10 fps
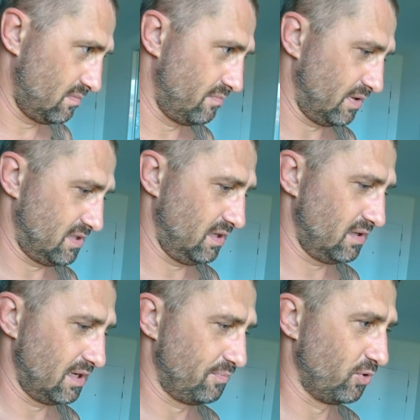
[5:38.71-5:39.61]

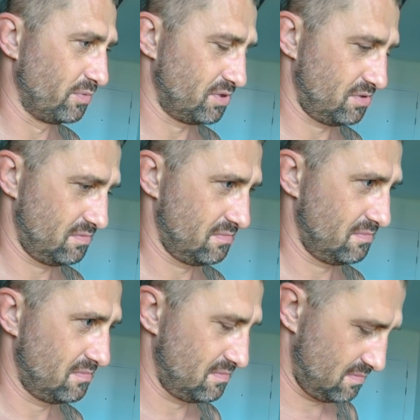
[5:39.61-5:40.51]
Посильная помощь.
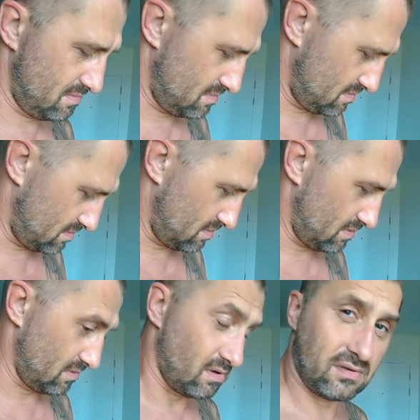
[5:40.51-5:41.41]

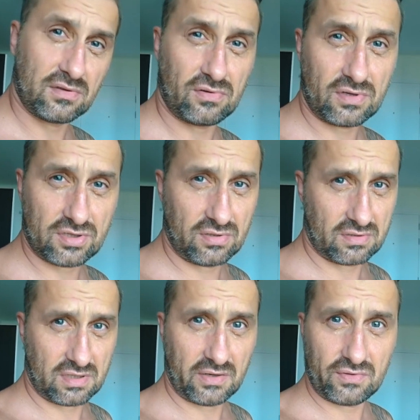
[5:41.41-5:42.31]
Типа, она только что
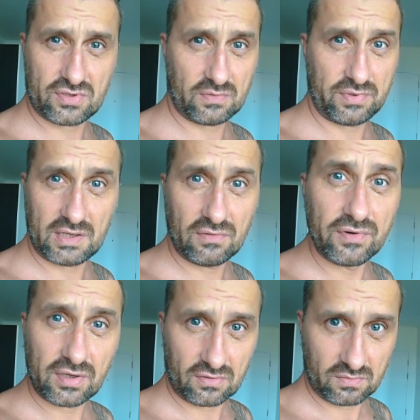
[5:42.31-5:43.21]
настаивала, чтобы я его
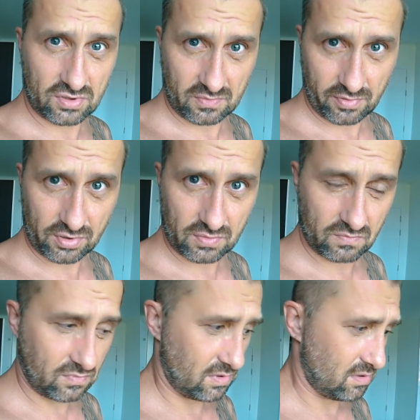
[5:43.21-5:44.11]
выкинул, между прочим.
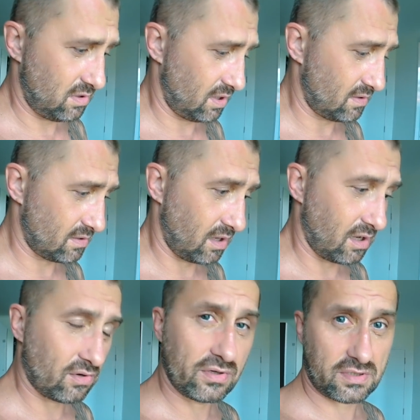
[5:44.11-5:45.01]
Я
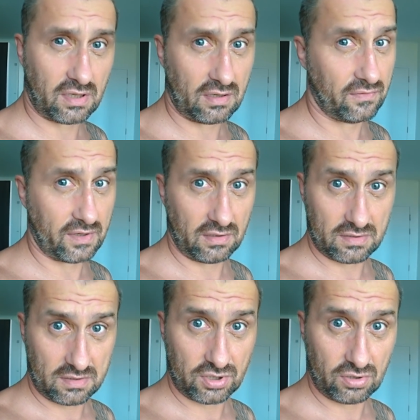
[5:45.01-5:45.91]
горой стоял, Ваня,
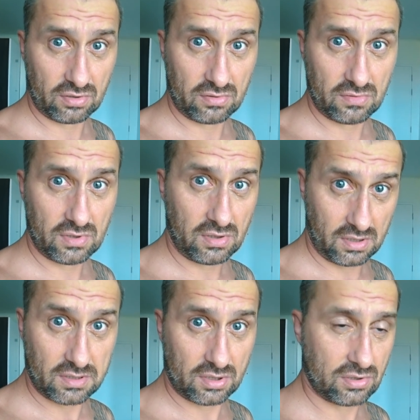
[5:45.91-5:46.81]
если Смотри, что. Смотри, сразу как если мало что.